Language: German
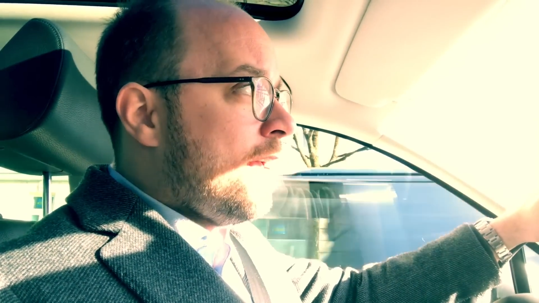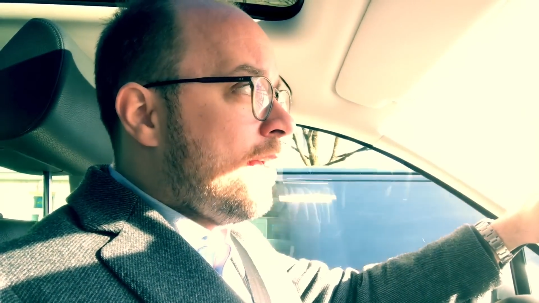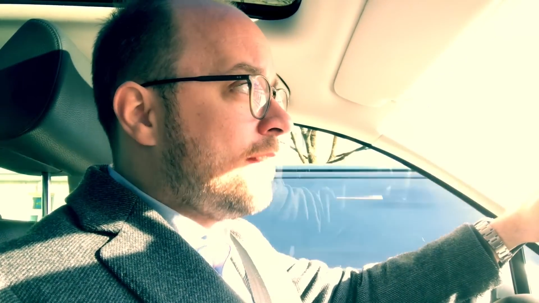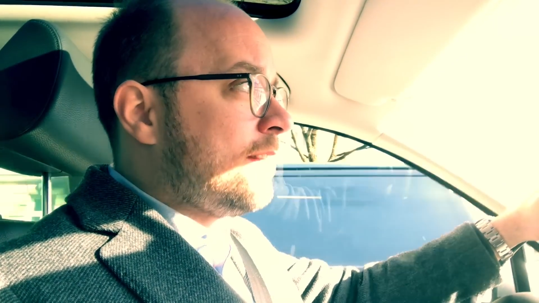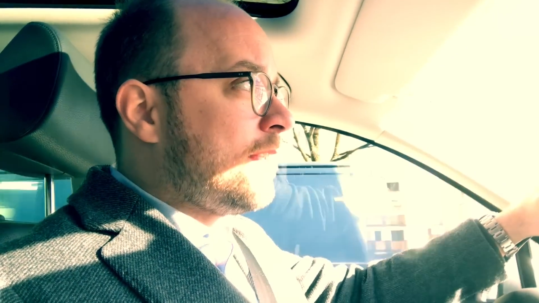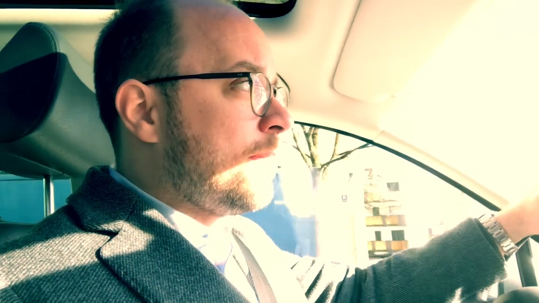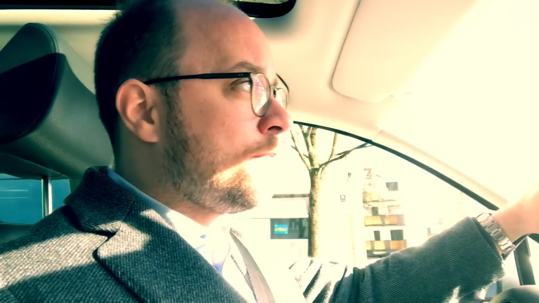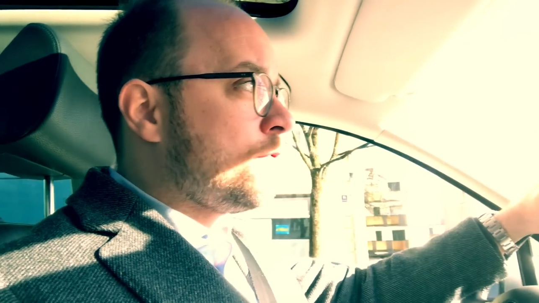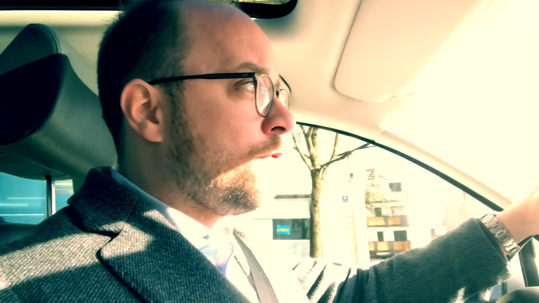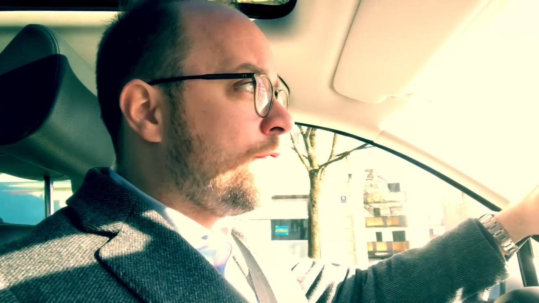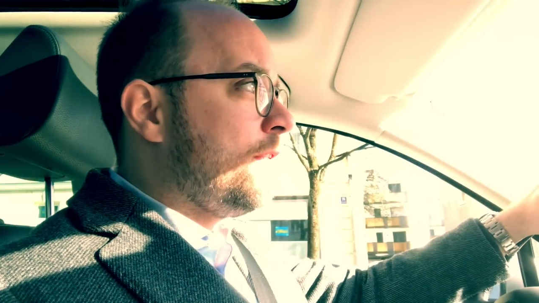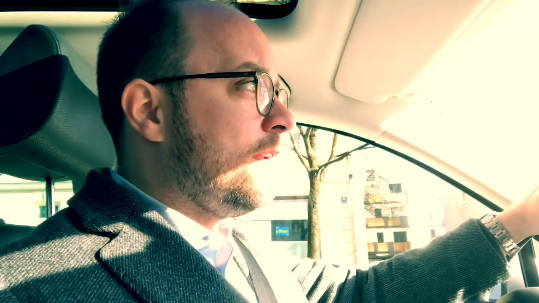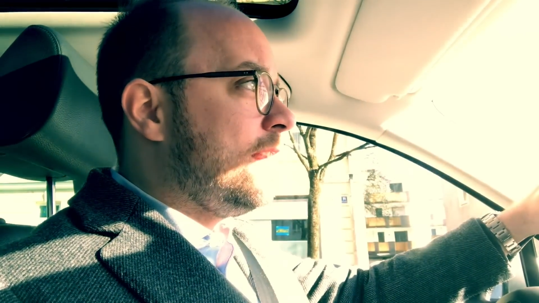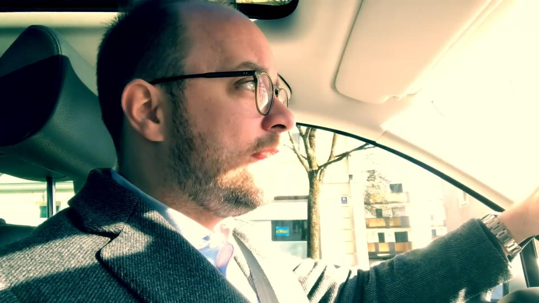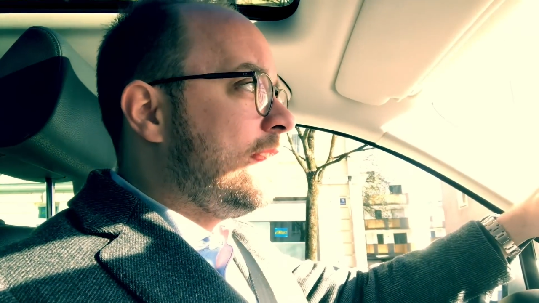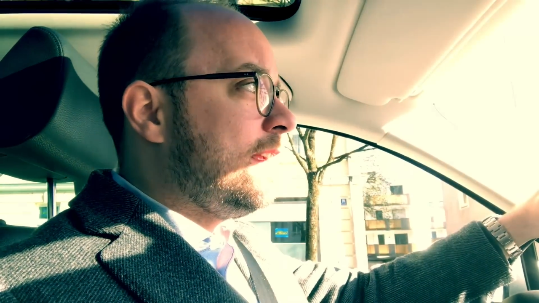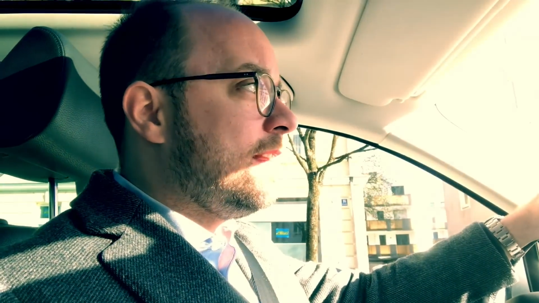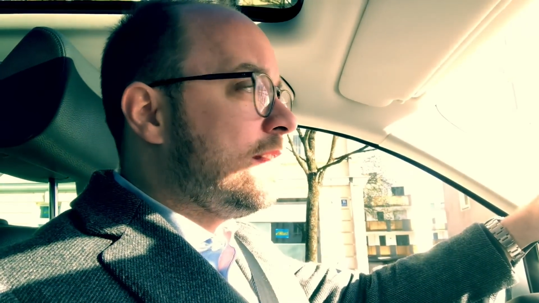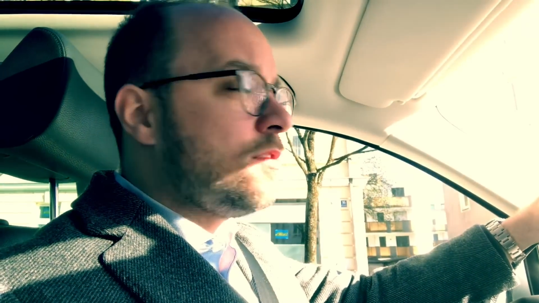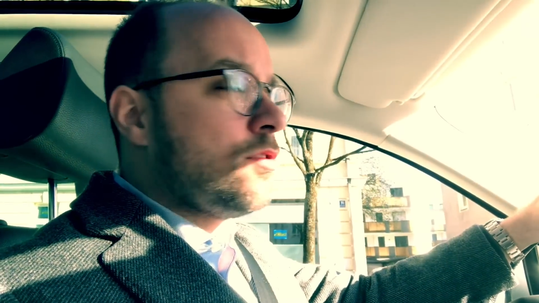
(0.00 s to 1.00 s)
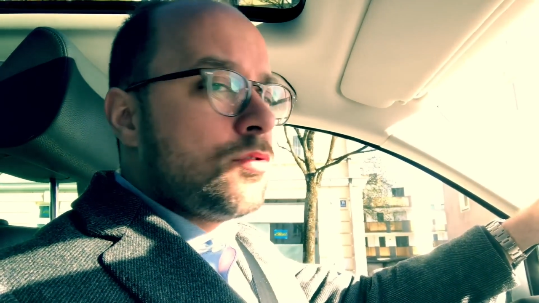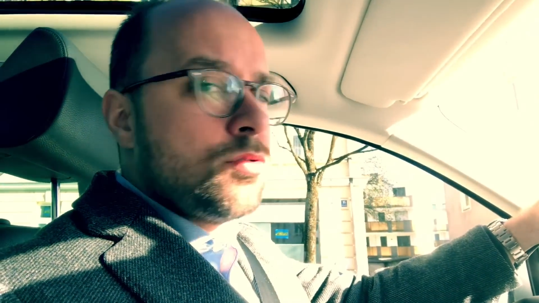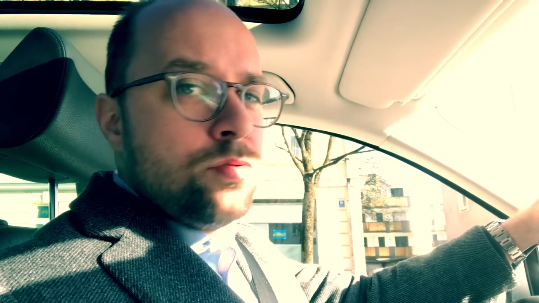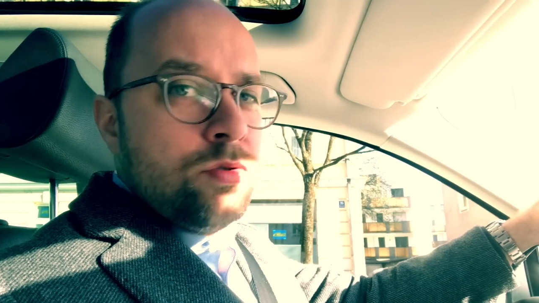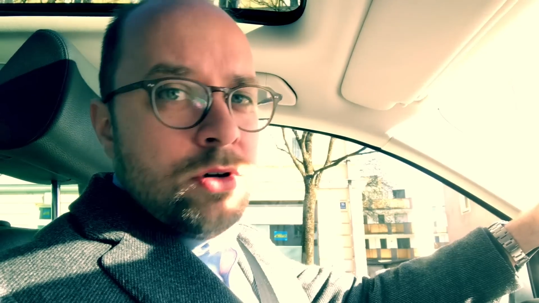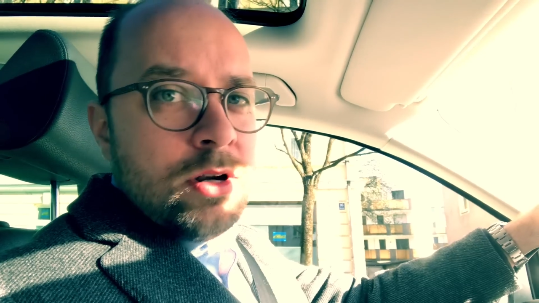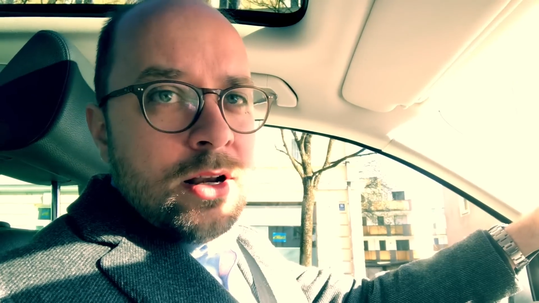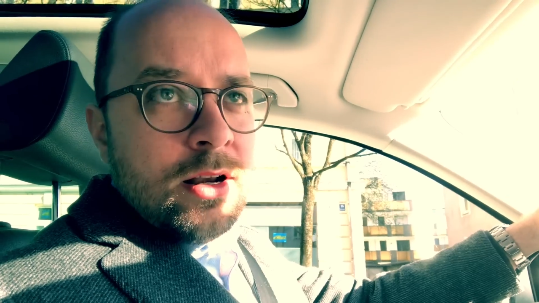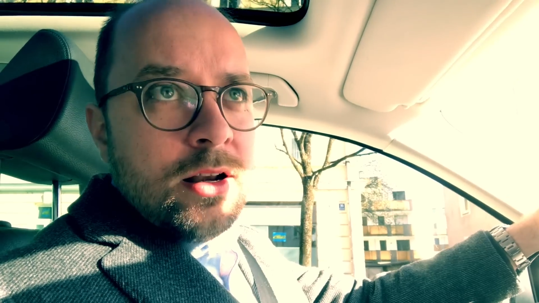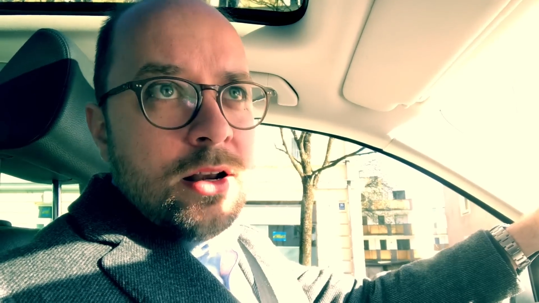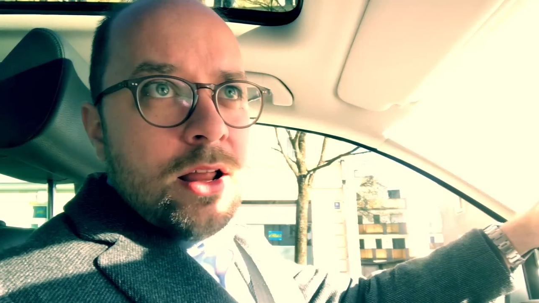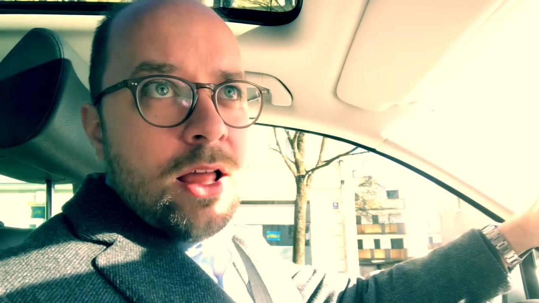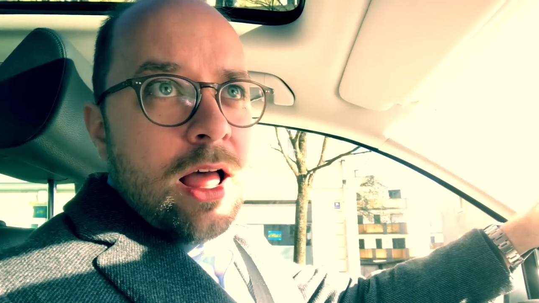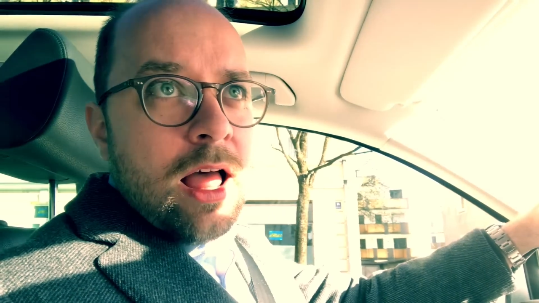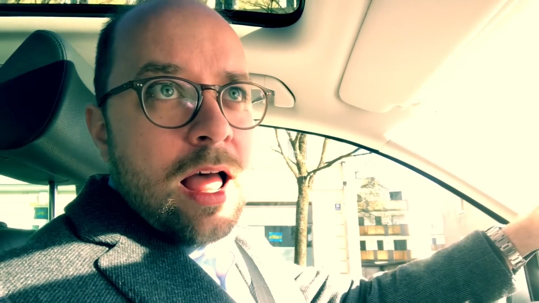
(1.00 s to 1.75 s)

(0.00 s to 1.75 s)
Es gibt so viele Dinge zu tun,